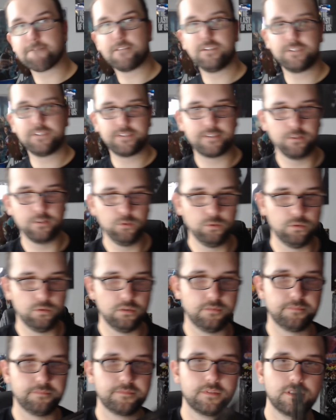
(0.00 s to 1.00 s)

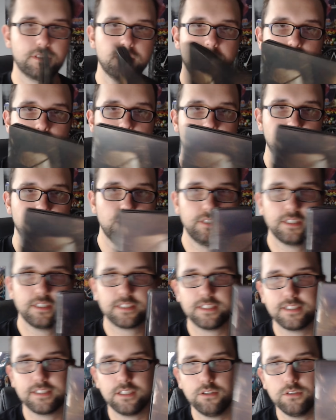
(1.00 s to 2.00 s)
So, so sieht das
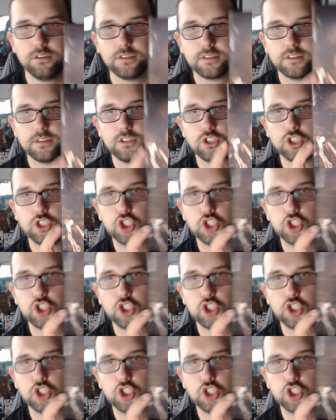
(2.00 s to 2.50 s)
Ganze aus.